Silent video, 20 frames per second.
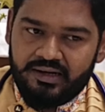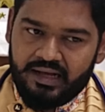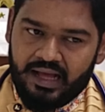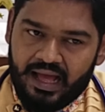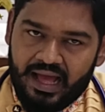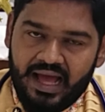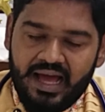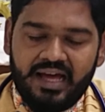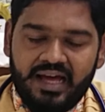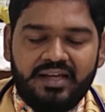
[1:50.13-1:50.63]

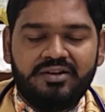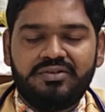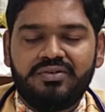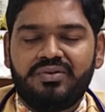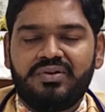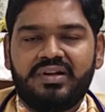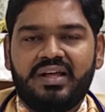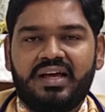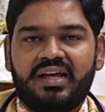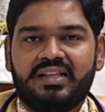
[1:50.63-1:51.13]
ఆహారం
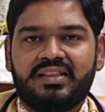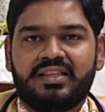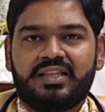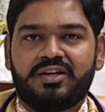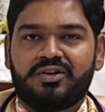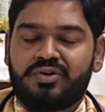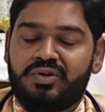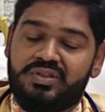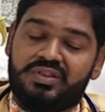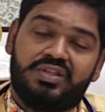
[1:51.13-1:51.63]
కూడా అంతే
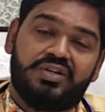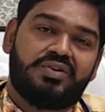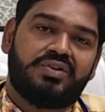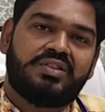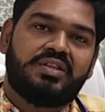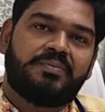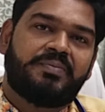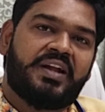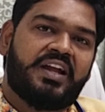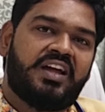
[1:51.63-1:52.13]
కొత్త
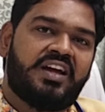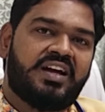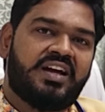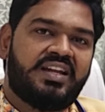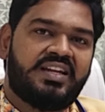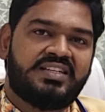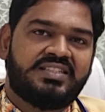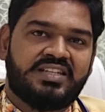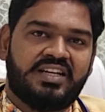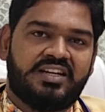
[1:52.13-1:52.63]
కొత్త ప్రయోగాలు
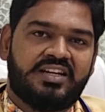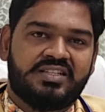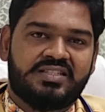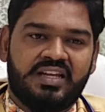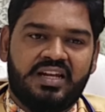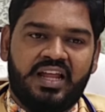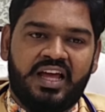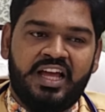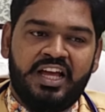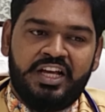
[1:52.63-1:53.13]
ఏం చేయాలి
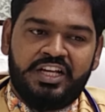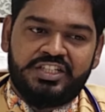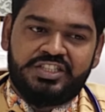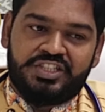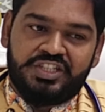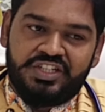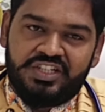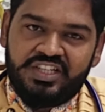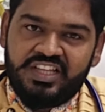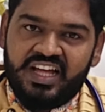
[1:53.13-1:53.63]
అసలు
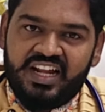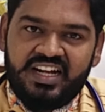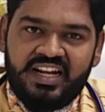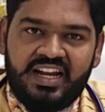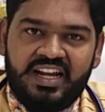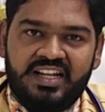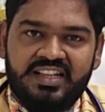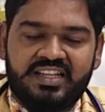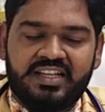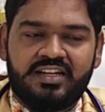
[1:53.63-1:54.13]

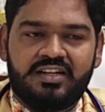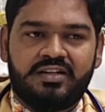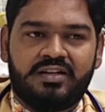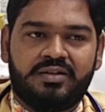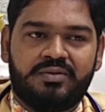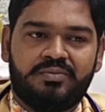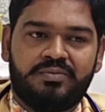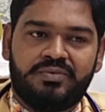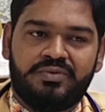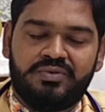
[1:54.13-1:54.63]
చిరుధాన్యాలు
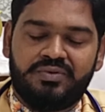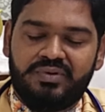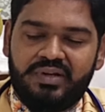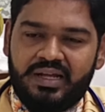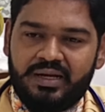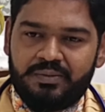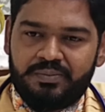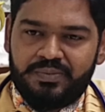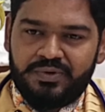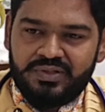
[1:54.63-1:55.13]
తినడము
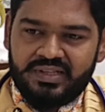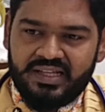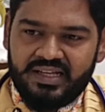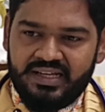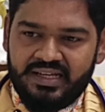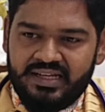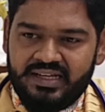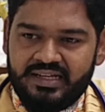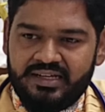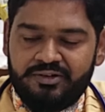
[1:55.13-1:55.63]
లేకపోతే
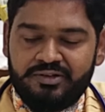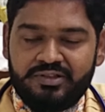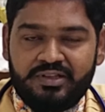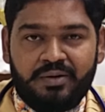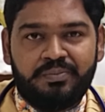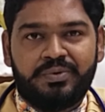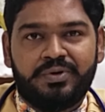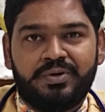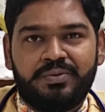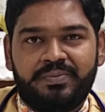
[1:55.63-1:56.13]

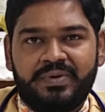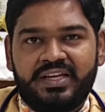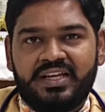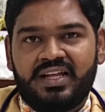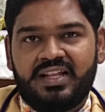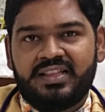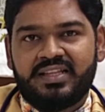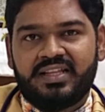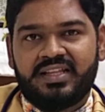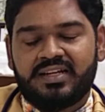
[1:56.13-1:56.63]
దంపుడు
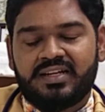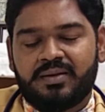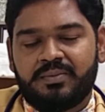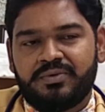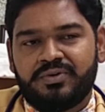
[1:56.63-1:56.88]
బియ్యాలు తినడము